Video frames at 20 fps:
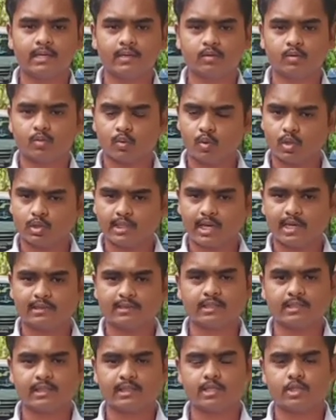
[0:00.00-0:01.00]
वो जानता
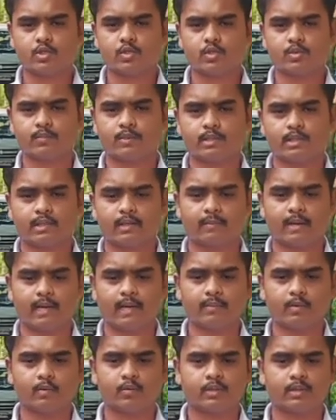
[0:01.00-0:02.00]
था कि यीशु मसीह के बारे में
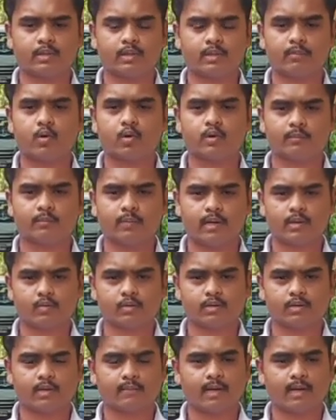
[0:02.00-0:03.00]
उसने बहुत बार उसके
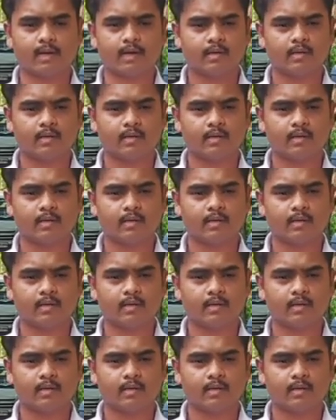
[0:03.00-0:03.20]
बारे